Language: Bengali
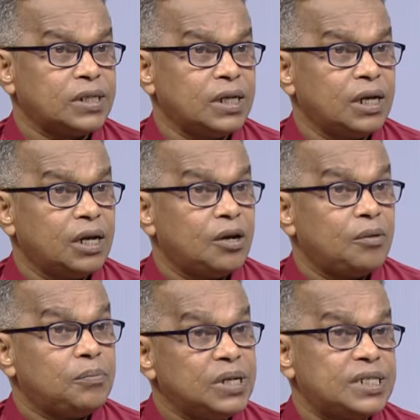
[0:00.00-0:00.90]
আসে
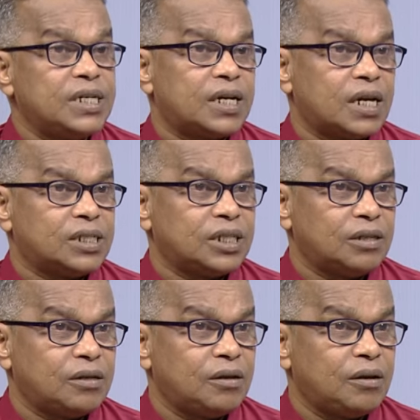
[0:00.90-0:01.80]
বৃশ্চিক রাশি
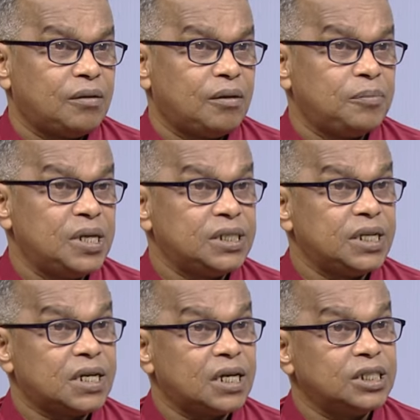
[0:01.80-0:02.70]

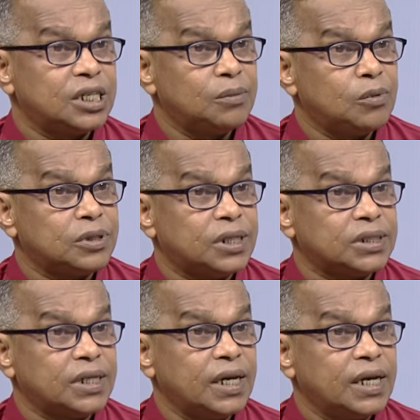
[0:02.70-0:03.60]
বৃশ্চিক রাশিকে
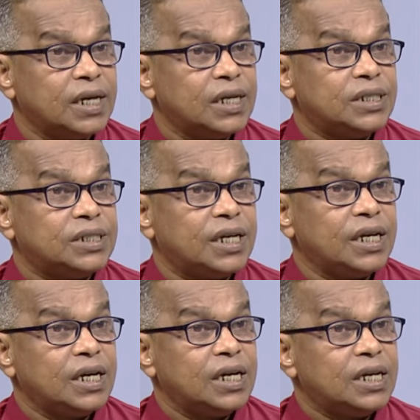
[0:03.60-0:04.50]
বলতেছে যে
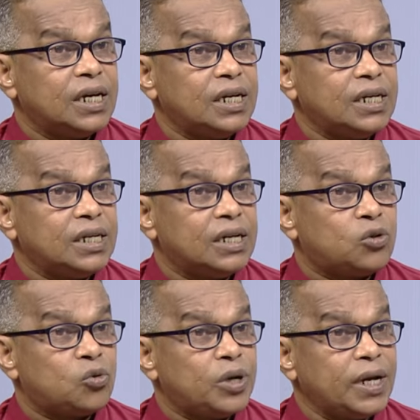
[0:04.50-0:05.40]
এ
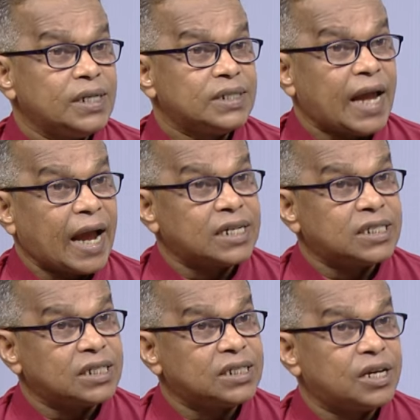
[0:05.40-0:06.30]
টুডে ইজ
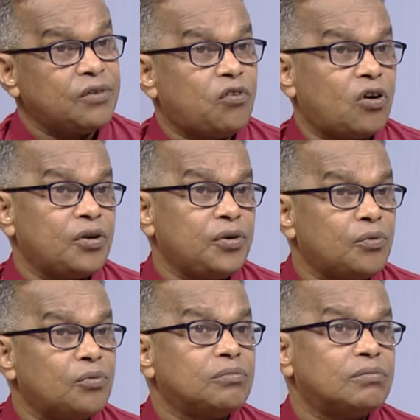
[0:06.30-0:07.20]
অ্যাংশাস ডে ফর ইউ
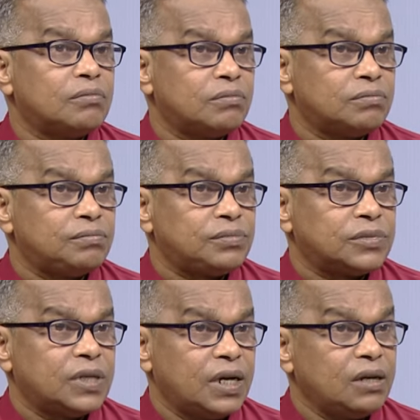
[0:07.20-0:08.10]

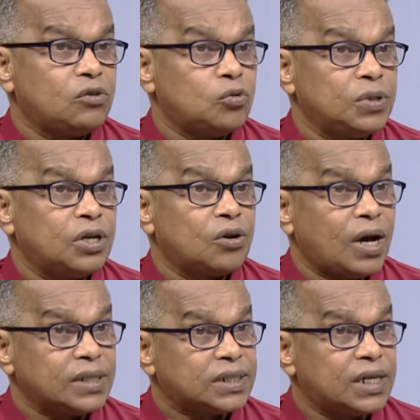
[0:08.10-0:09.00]
হ্যাঁ তুমি যেন
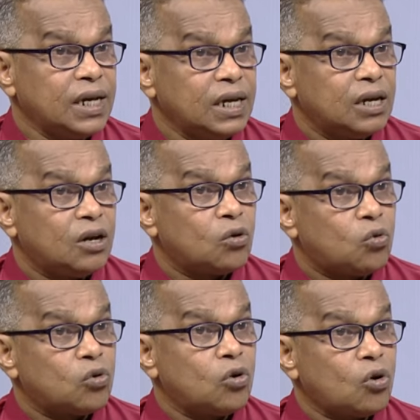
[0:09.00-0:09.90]
আজকে
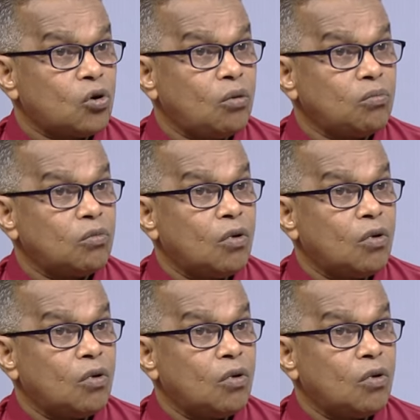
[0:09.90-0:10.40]
কোনো রকম